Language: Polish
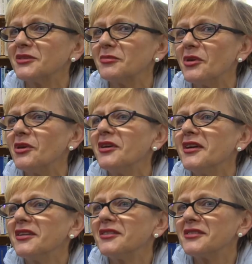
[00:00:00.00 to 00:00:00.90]
gdyby jakby
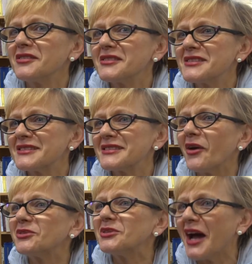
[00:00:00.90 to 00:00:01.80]
y, y,
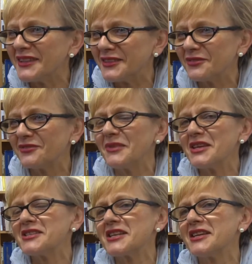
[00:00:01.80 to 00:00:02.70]
oddane w
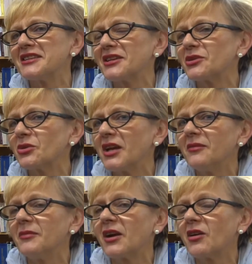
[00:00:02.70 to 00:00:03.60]
miejsce tych,
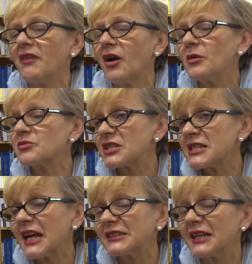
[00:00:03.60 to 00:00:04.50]
które brakowały przez
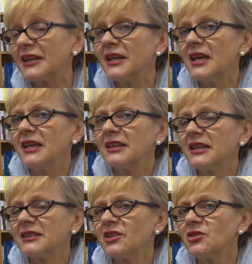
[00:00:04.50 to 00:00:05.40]
lata.
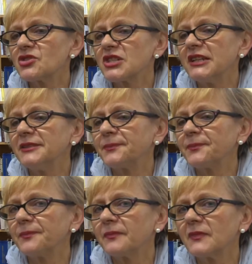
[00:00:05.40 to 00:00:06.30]
Dlatego, że
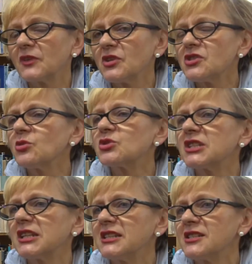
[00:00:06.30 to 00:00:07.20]
mm, to nie są
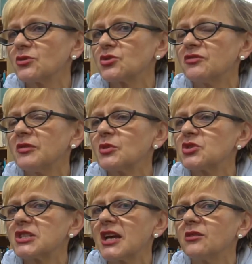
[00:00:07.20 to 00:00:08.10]
czytelnicy, którzy
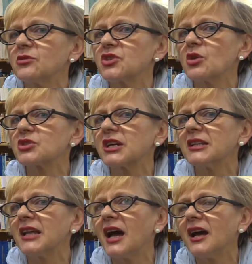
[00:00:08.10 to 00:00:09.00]
wypożyczają książkę
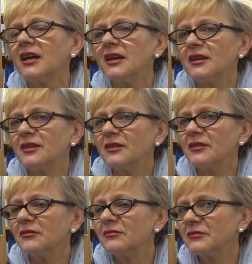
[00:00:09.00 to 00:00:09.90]
na
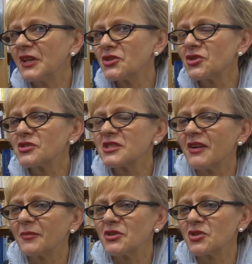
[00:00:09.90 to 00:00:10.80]
y, miesiąc,
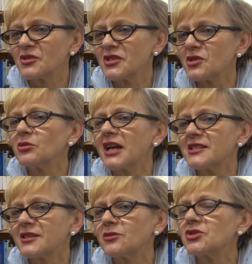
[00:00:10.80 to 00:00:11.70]
dwa miesiące. Są
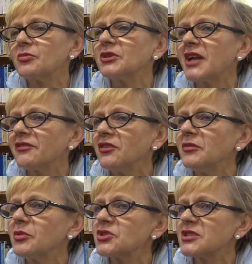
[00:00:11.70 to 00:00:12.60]
tacy, którzy potrafią
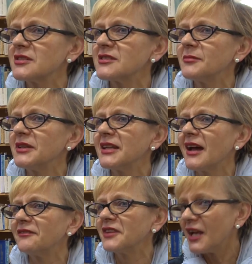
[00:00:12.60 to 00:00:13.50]
wypożyczyć sobie
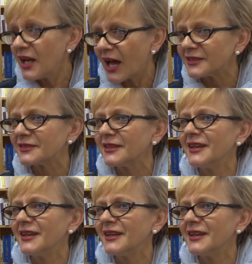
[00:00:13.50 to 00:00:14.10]
na wiele lat.